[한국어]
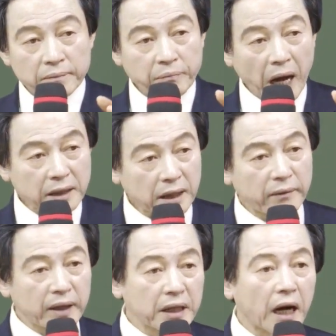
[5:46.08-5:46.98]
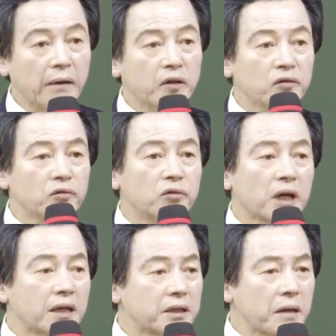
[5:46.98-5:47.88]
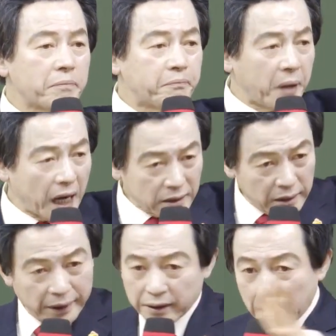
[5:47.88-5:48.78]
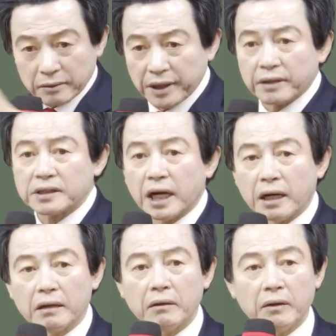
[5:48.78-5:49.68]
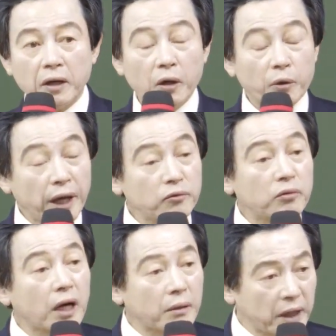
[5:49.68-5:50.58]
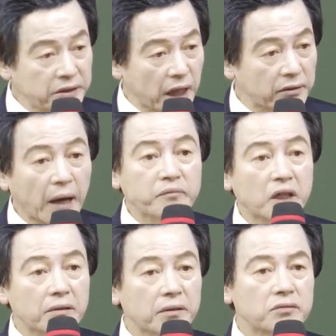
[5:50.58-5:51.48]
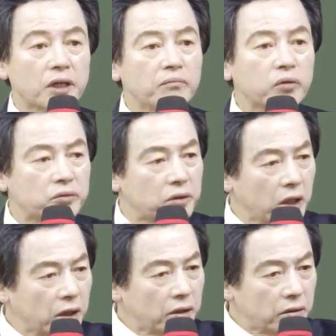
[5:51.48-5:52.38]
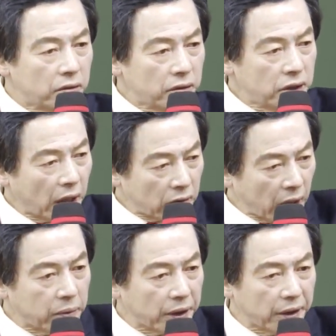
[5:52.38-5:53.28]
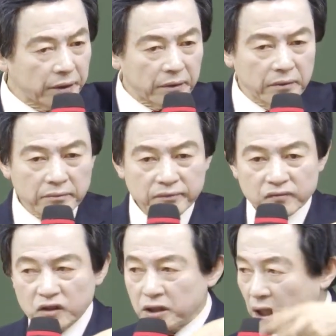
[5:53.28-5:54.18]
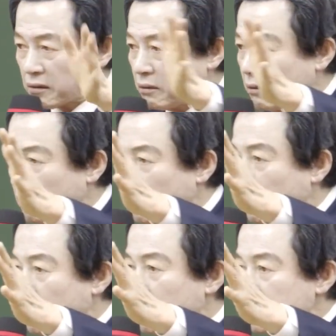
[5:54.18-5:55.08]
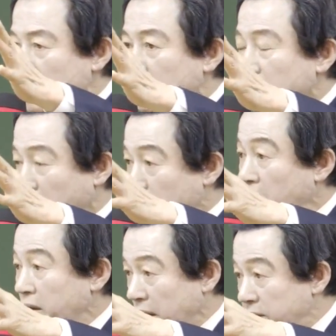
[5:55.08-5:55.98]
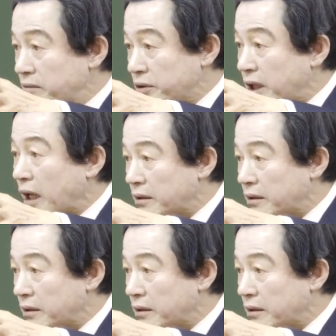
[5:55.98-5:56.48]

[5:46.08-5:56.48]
밖에만 나가면 누나들이 바글바글한 거예요 그냥 왜 누나가 많냐 남자들은 전부 일하러 가버려요 일하러 산에 나무를 하러 가든 덜에